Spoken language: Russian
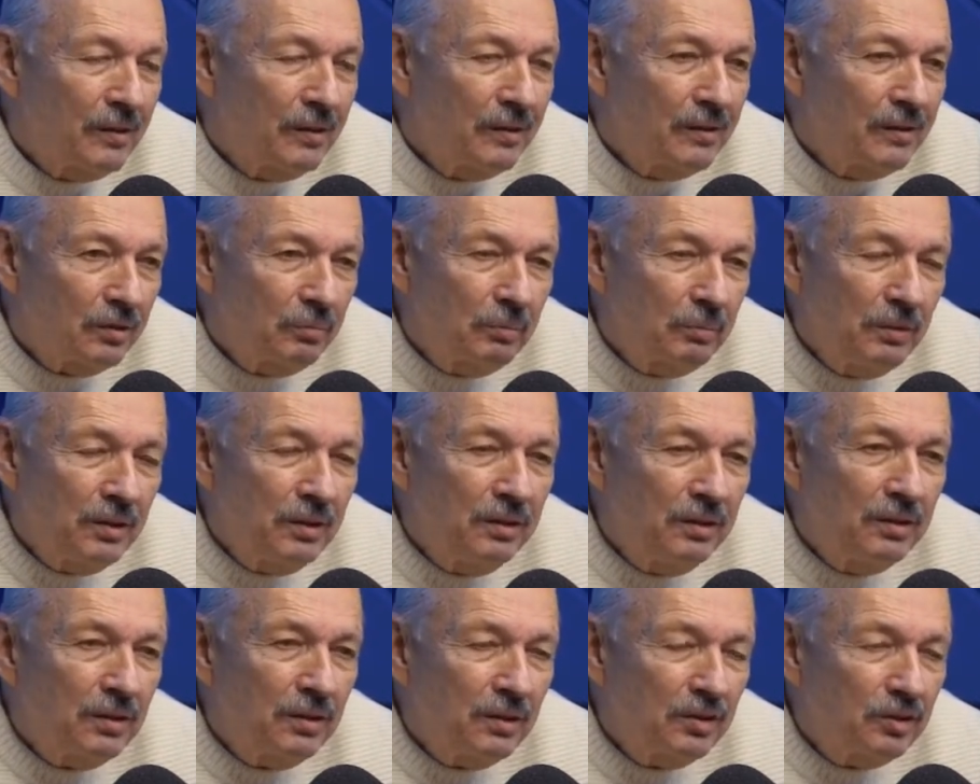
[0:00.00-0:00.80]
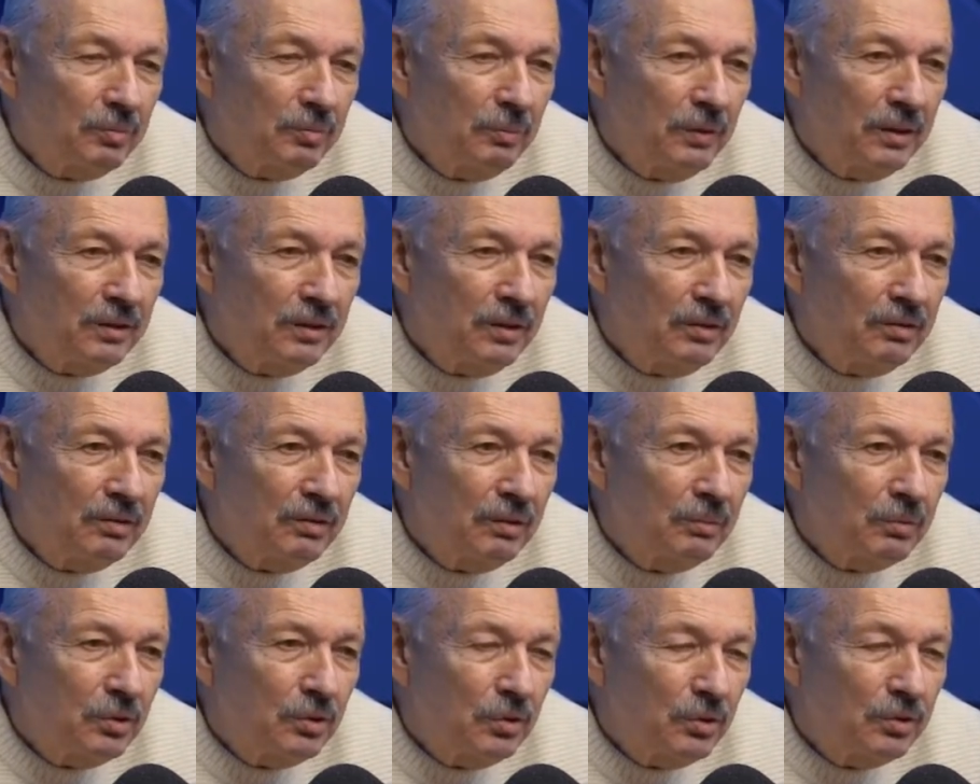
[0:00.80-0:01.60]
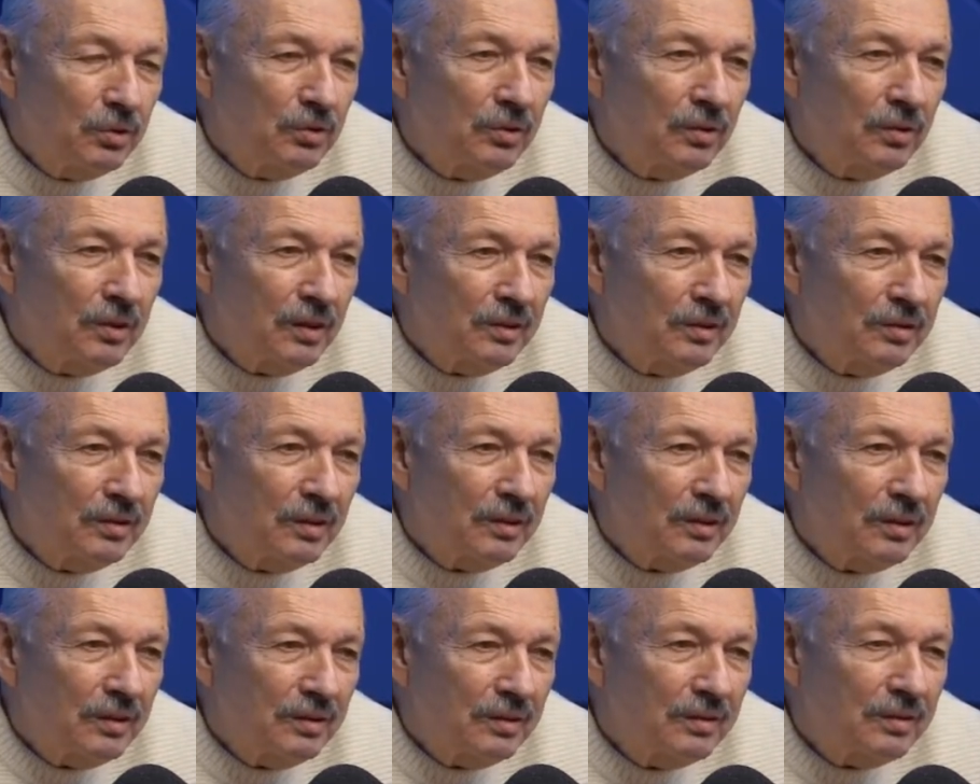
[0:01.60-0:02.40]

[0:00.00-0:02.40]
Вот мы не рассматриваем то, что касается там,